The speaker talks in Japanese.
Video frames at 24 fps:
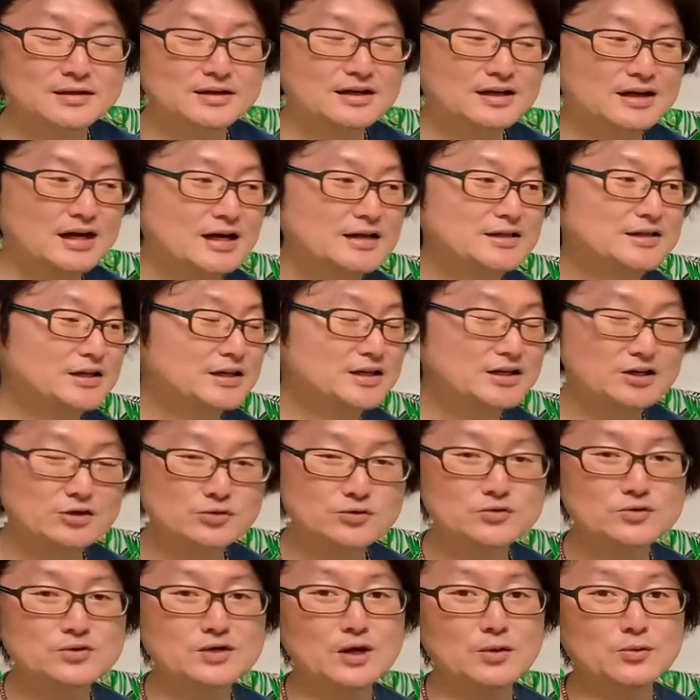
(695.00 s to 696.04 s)
快適
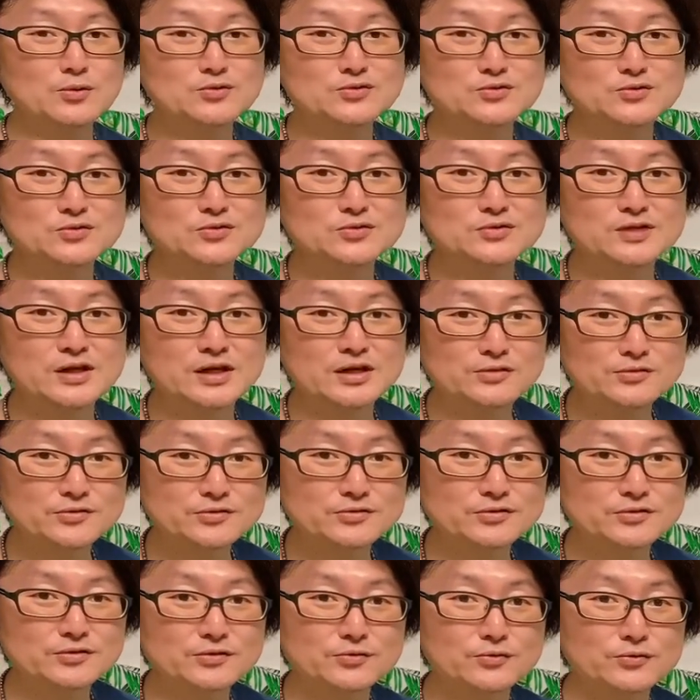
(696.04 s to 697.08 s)
空間を作っていくっ
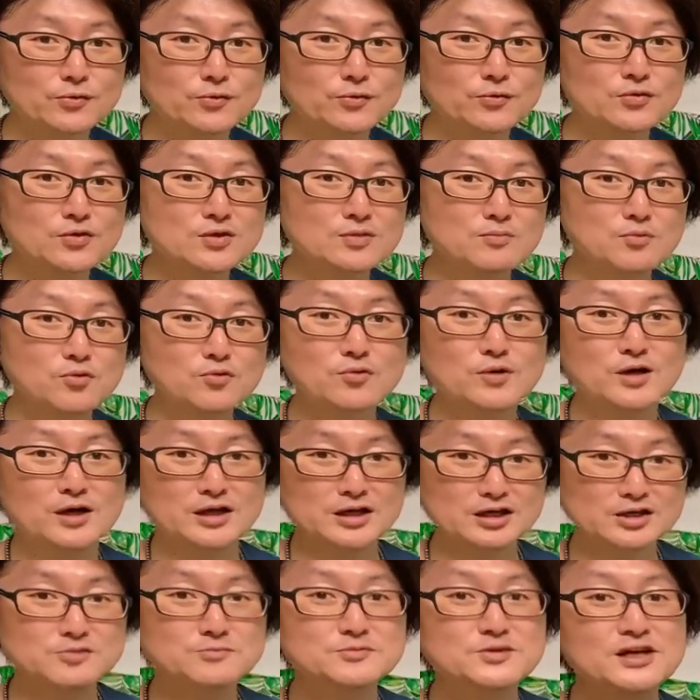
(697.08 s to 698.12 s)
ていうところに僕は
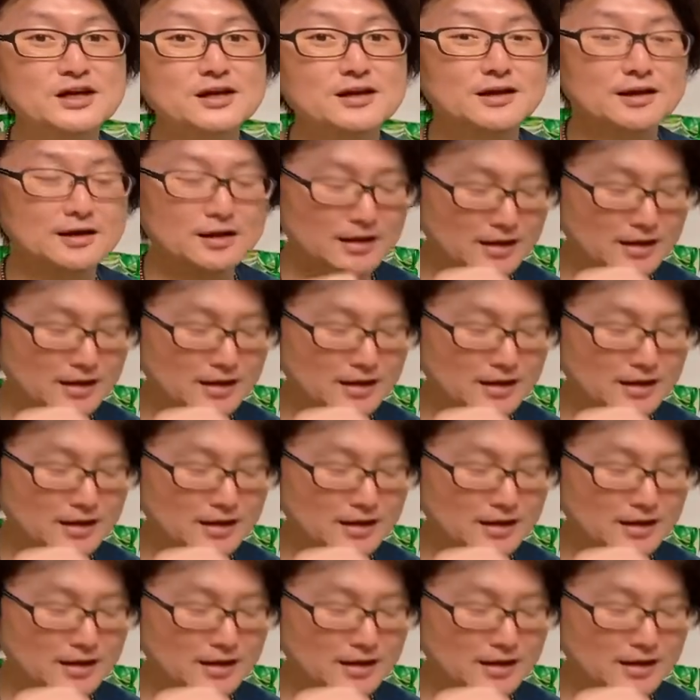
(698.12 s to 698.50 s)
行くみたいだか